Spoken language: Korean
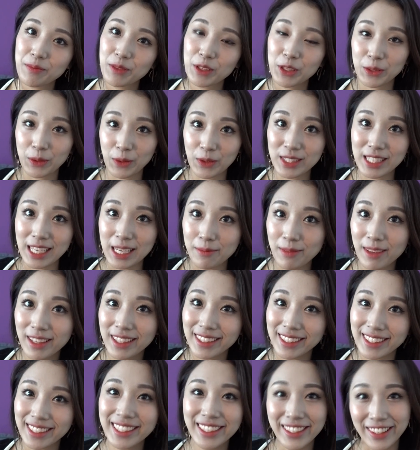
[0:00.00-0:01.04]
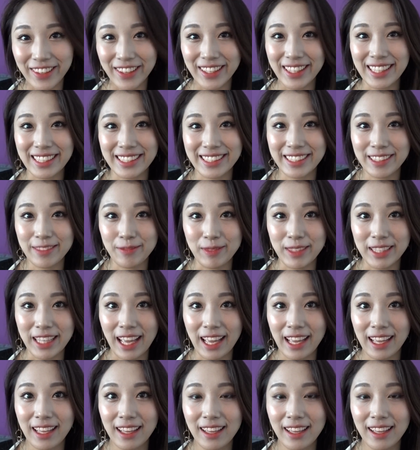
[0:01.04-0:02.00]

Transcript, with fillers: 구독자 이벤트를 열게 됐습니다.